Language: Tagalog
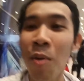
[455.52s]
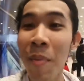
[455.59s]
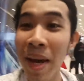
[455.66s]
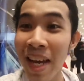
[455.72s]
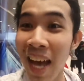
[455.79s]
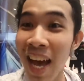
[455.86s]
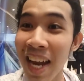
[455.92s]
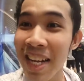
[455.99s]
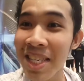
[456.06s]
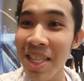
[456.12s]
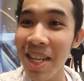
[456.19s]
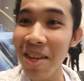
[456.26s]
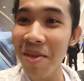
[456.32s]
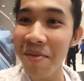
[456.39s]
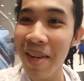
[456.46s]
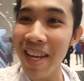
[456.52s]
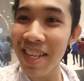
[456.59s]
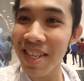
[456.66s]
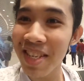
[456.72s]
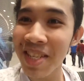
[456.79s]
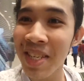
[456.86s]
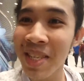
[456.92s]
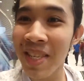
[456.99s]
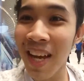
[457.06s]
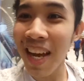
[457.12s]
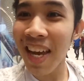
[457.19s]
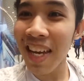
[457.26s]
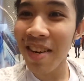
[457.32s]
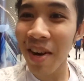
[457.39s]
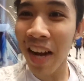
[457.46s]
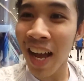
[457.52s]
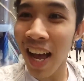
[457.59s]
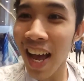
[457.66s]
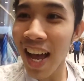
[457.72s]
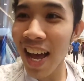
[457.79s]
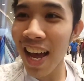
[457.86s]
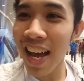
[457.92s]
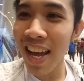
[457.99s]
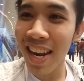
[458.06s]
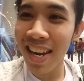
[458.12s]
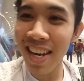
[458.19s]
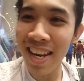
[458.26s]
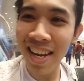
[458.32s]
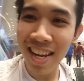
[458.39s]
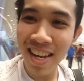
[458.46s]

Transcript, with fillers: Oh my god, it's a League of Legends, it's Saya in Rakan!